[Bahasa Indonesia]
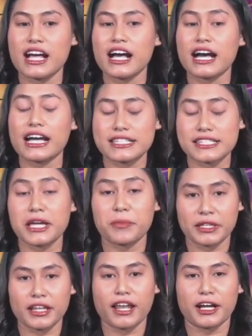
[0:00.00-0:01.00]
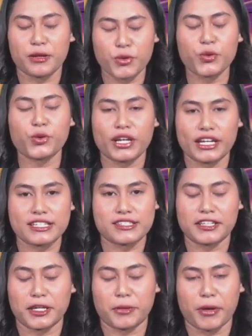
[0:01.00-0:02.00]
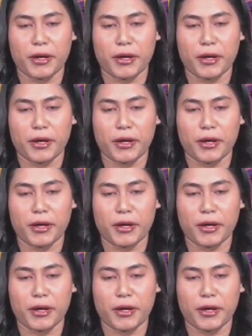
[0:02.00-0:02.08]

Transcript: ASDP Telaga Punggur ini sendiri Pak?